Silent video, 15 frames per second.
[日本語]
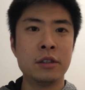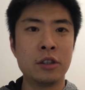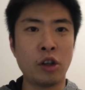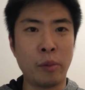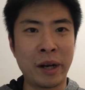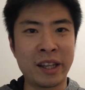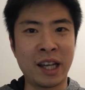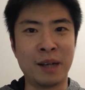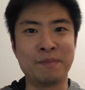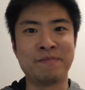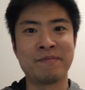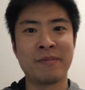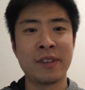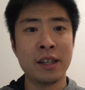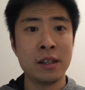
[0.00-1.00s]
ドーバルダン
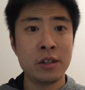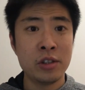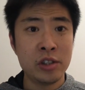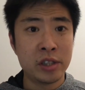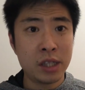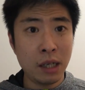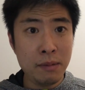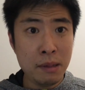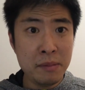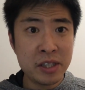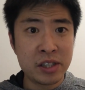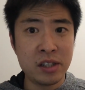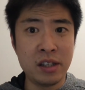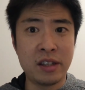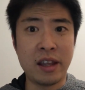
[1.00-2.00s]
下火
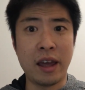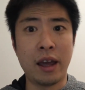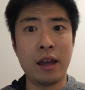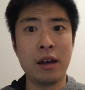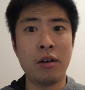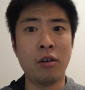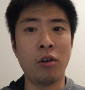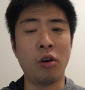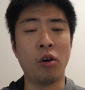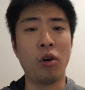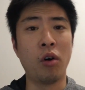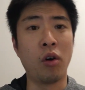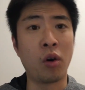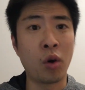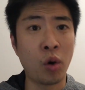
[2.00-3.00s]
について
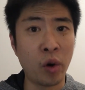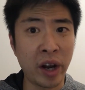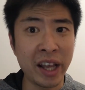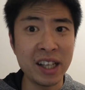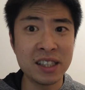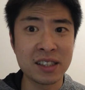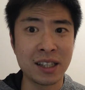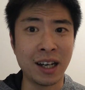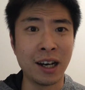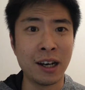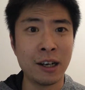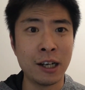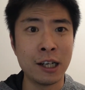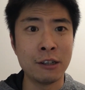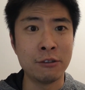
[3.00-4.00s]
おれいすか
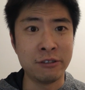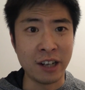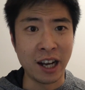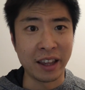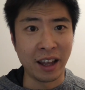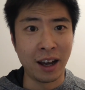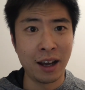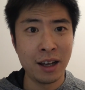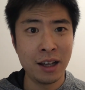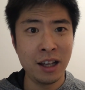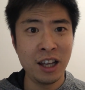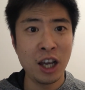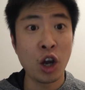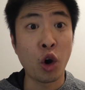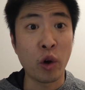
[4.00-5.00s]
フラナ
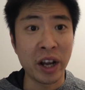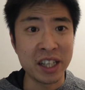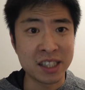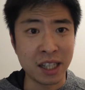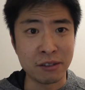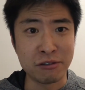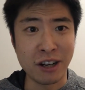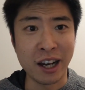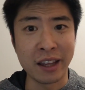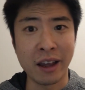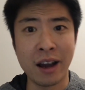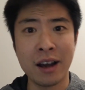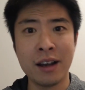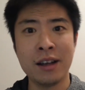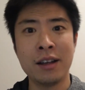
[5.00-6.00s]
これイすかフラナ